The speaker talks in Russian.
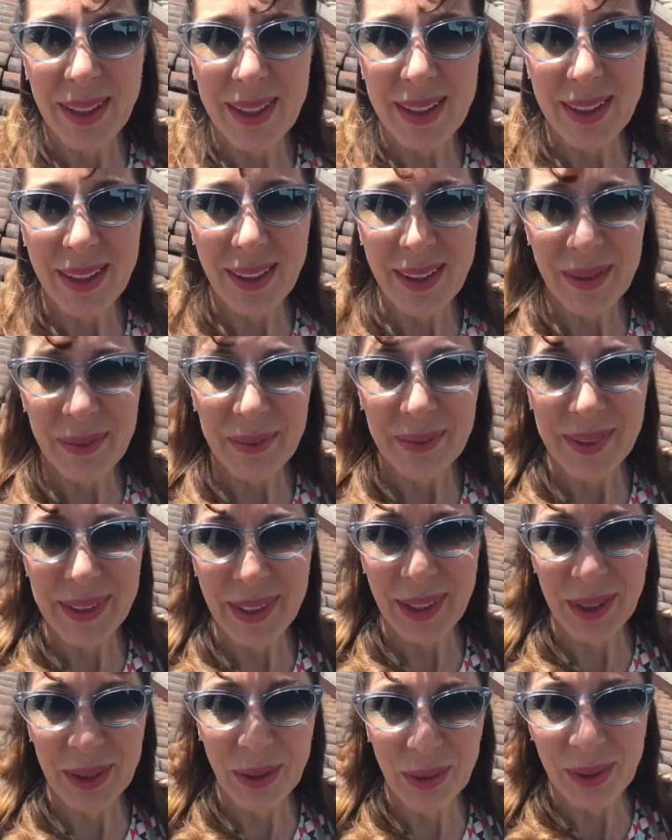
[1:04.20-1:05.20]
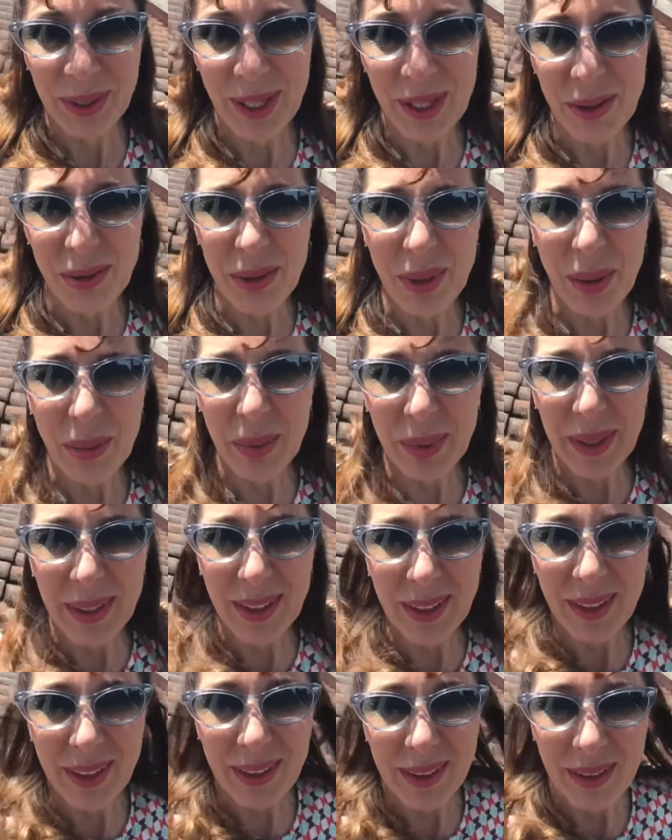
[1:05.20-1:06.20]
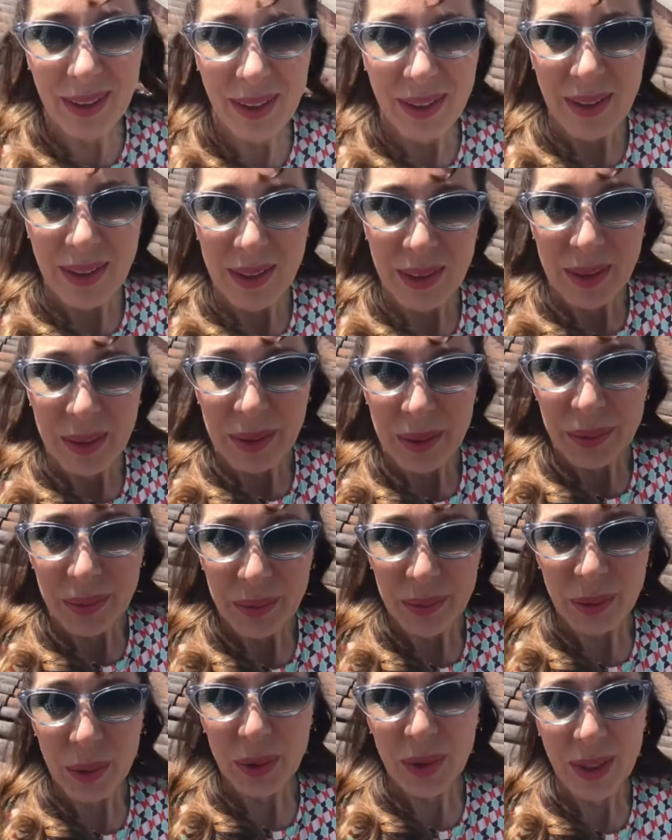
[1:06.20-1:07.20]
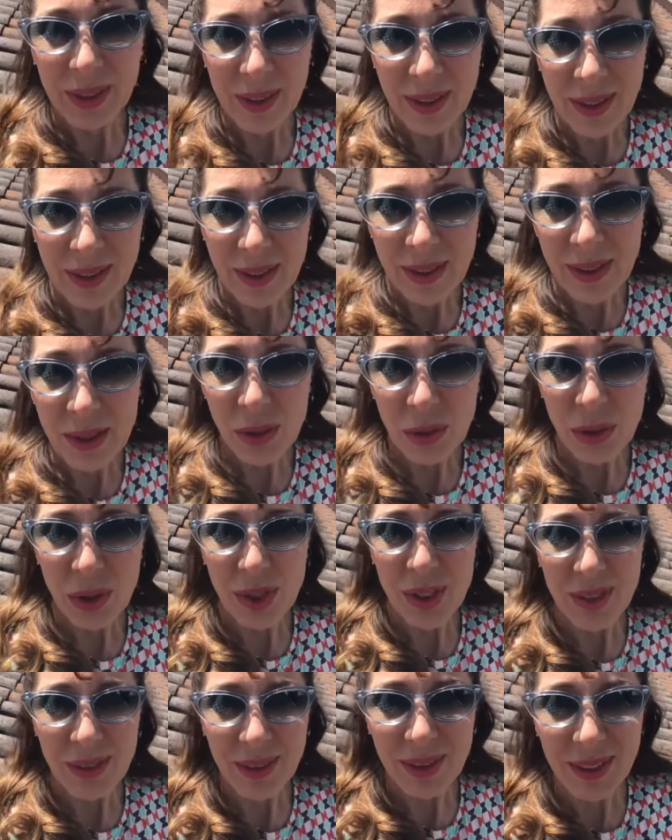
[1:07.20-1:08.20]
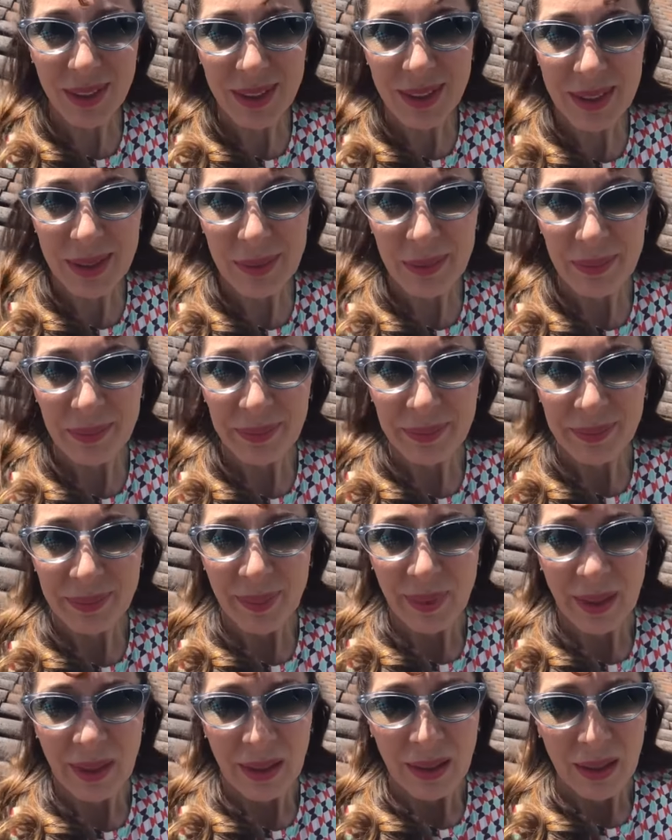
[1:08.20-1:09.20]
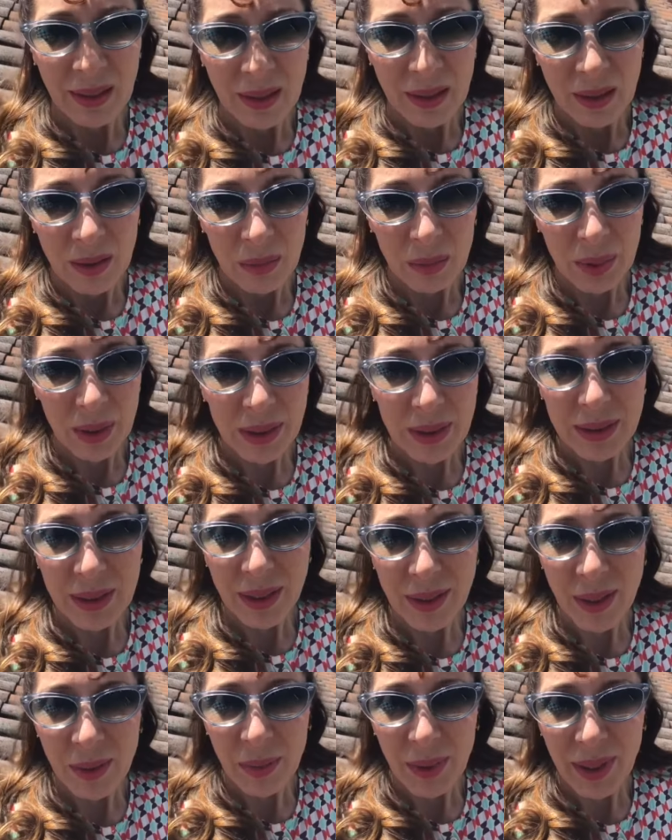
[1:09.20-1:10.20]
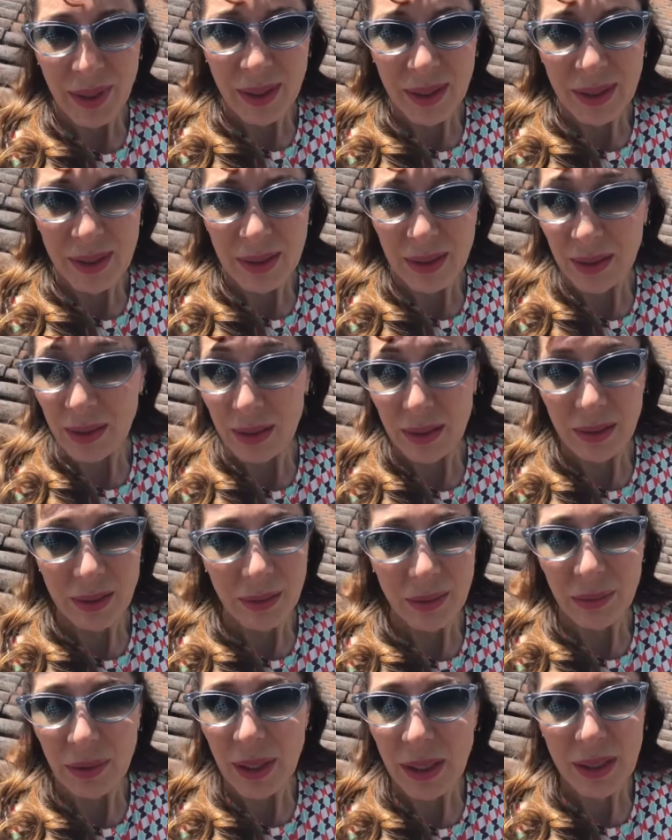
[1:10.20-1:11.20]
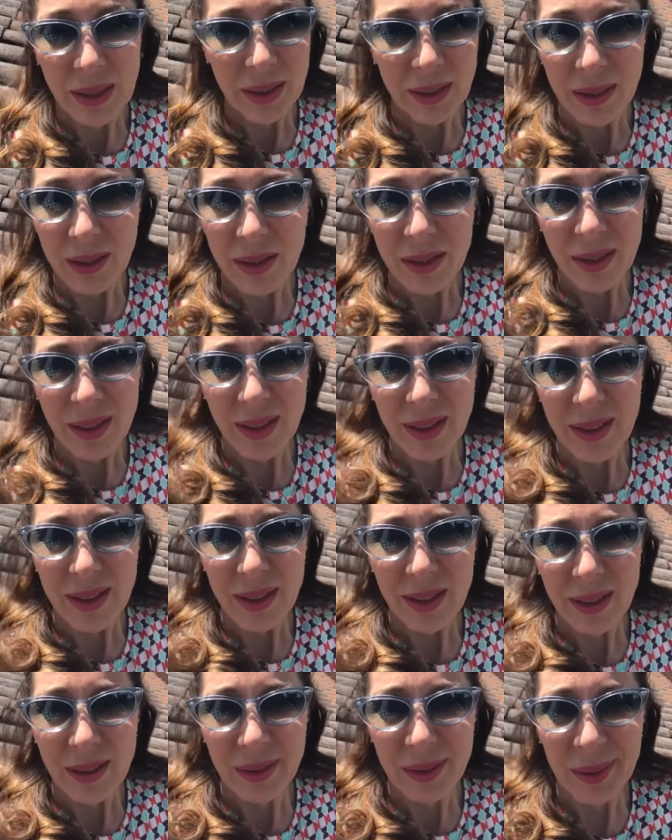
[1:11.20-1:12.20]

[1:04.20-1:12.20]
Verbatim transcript: цель, с которой я сюда приехала, вот она осуществилась. Благодаря Марии, это великий целитель,